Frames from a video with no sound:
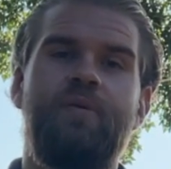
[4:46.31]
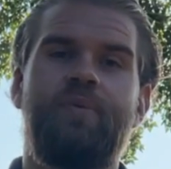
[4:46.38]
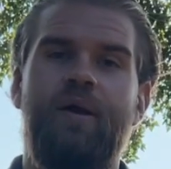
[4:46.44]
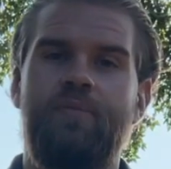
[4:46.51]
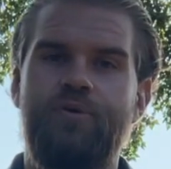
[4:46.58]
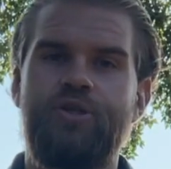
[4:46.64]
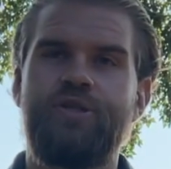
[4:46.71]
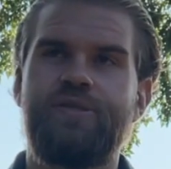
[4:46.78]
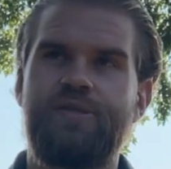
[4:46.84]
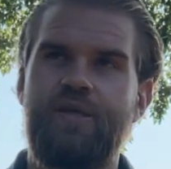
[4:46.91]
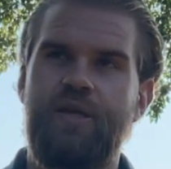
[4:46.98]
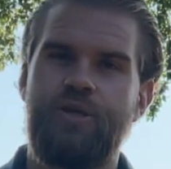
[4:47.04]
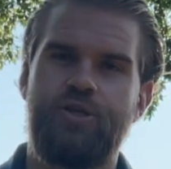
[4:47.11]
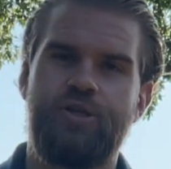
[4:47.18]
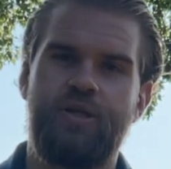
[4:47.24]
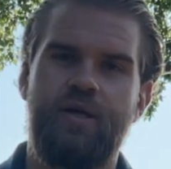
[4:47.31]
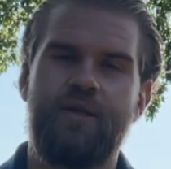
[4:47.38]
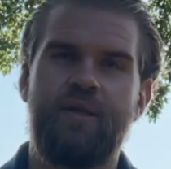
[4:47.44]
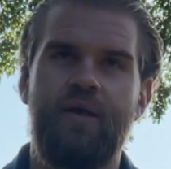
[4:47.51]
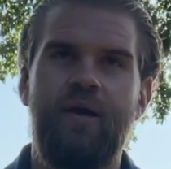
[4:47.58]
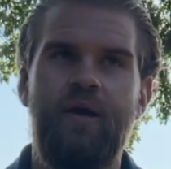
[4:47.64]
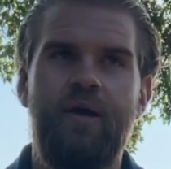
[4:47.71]
прям чистейшие,
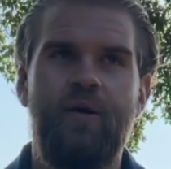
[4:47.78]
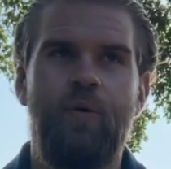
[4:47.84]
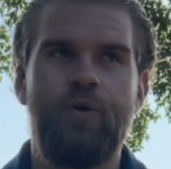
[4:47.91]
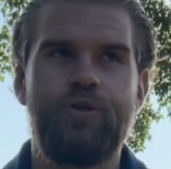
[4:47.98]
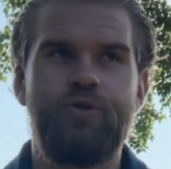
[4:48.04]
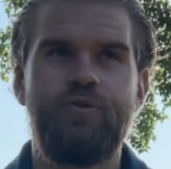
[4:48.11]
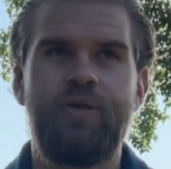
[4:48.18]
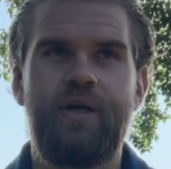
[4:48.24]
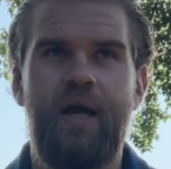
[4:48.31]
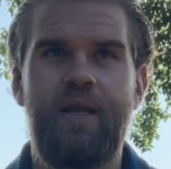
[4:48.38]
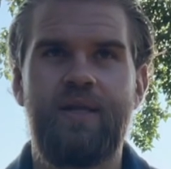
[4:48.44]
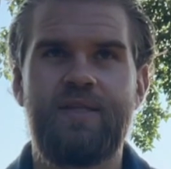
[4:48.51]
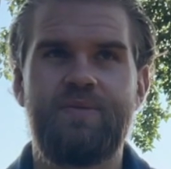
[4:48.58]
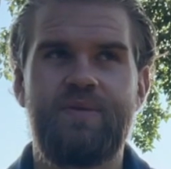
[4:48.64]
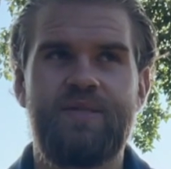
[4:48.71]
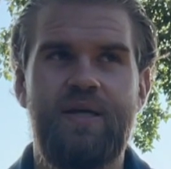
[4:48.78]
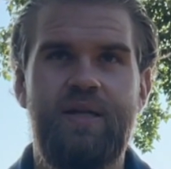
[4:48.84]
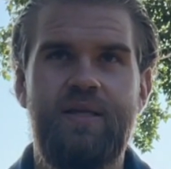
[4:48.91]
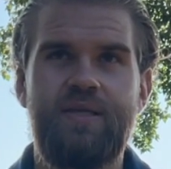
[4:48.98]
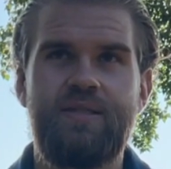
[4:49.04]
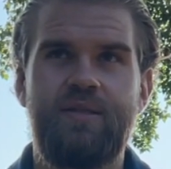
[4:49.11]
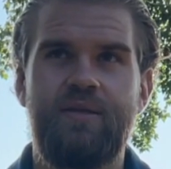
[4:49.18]
это очень уникальные
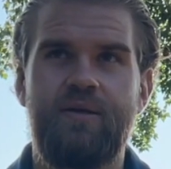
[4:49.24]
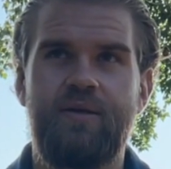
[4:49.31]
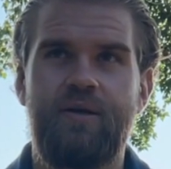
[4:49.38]
специалисты,